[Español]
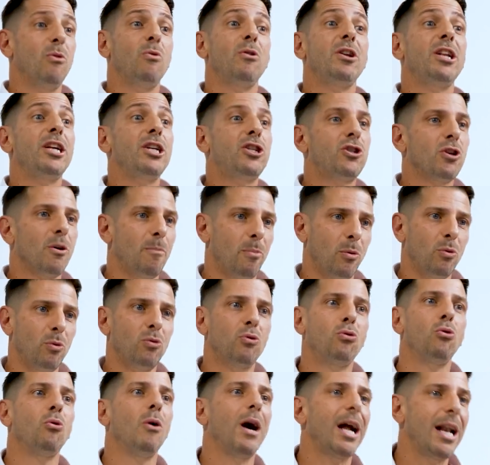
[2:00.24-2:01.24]
tener un nicho
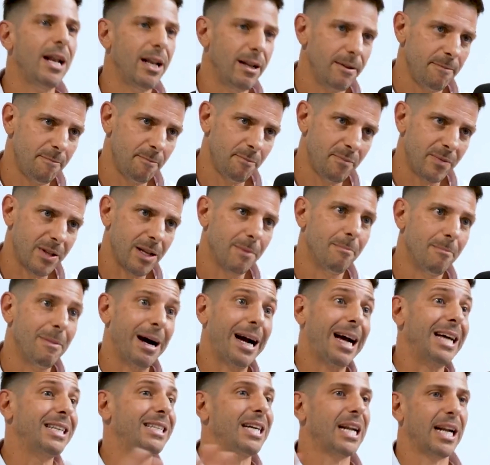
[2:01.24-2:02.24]
puntual
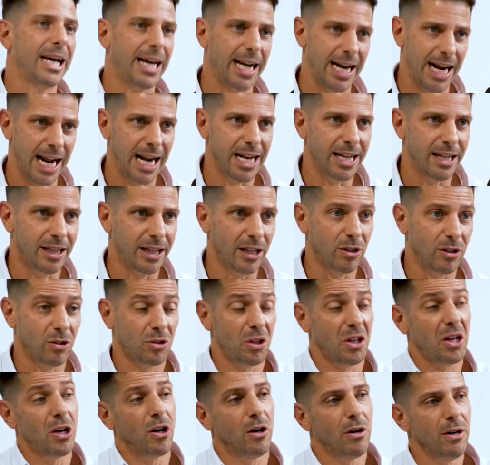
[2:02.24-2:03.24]
más que ser generalista.
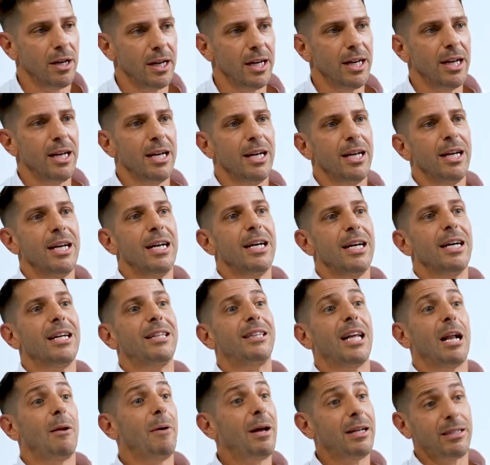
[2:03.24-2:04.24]
Entonces digo,
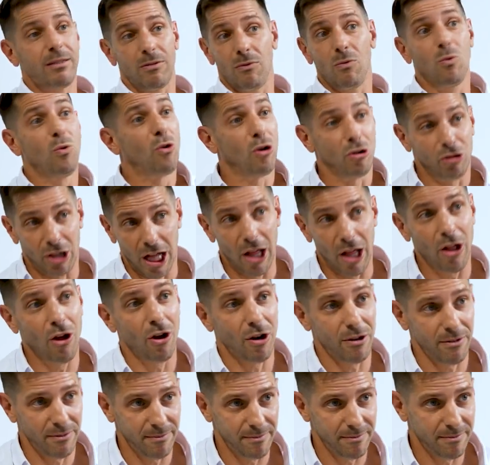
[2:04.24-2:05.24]
tal vez un
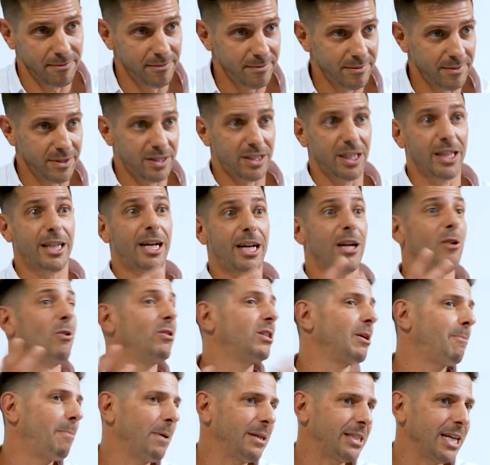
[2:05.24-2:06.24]
contador, sí, que
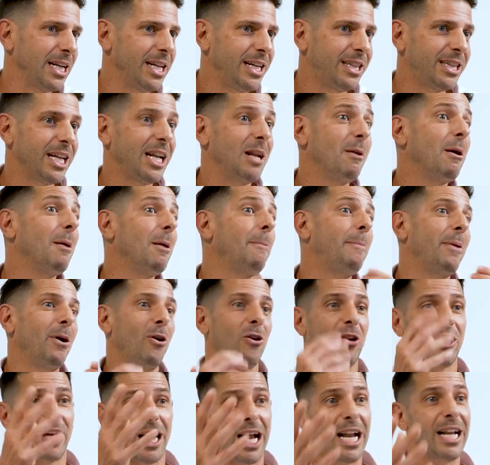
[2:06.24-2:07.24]
no es especialista, le va
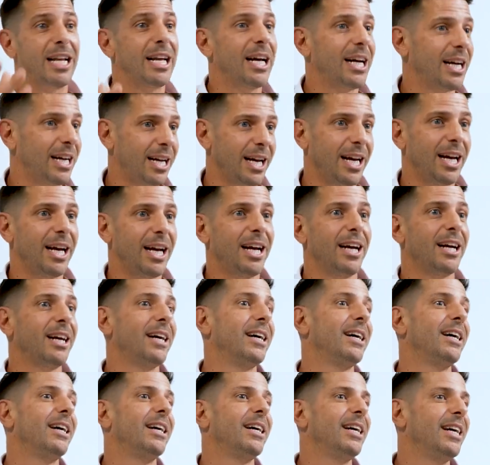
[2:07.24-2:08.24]
peor que alguien
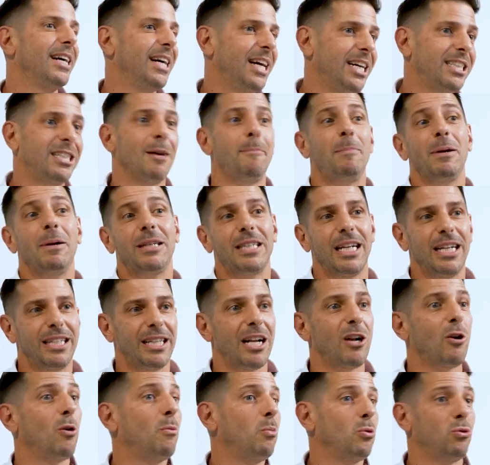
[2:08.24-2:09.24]
que es
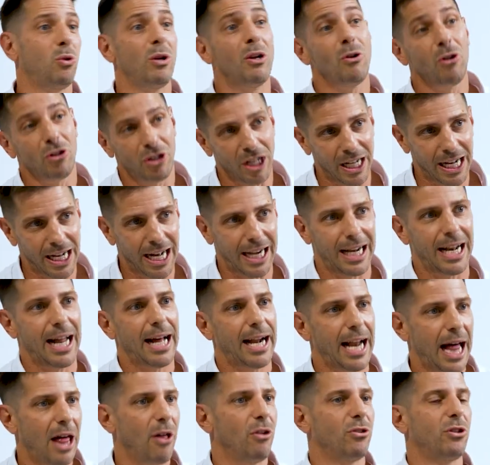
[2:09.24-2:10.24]
especialista en algo puntual y no tiene
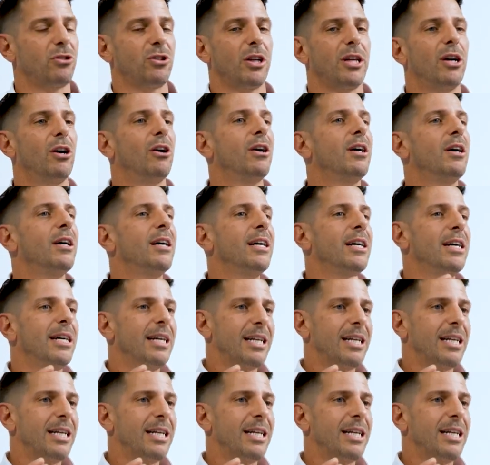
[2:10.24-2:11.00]
carrera de grado. Entonces digo,